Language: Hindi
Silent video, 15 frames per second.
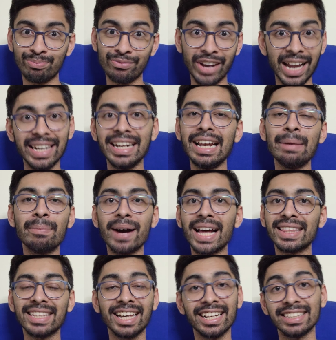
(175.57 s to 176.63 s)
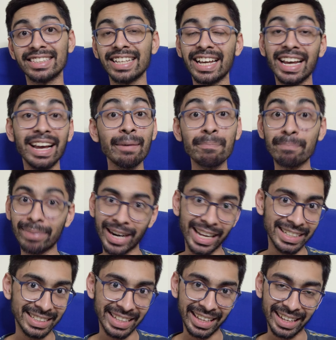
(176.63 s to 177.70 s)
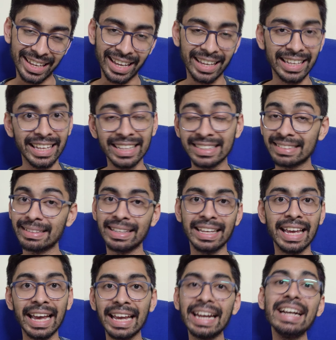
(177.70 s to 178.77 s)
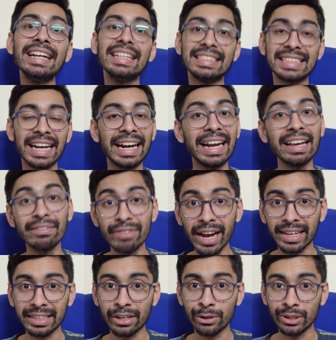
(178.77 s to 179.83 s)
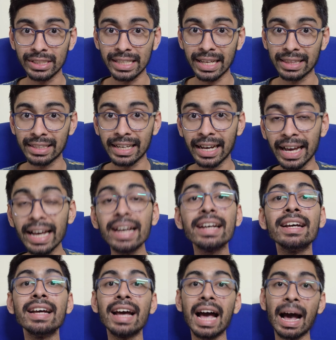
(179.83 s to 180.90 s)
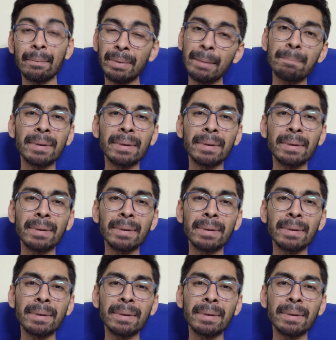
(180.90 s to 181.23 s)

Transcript: फाइनली बात करते हैं प्राइसिंग की इस ये ही डिसाइडिंग फैक्टर हो जाता है अभी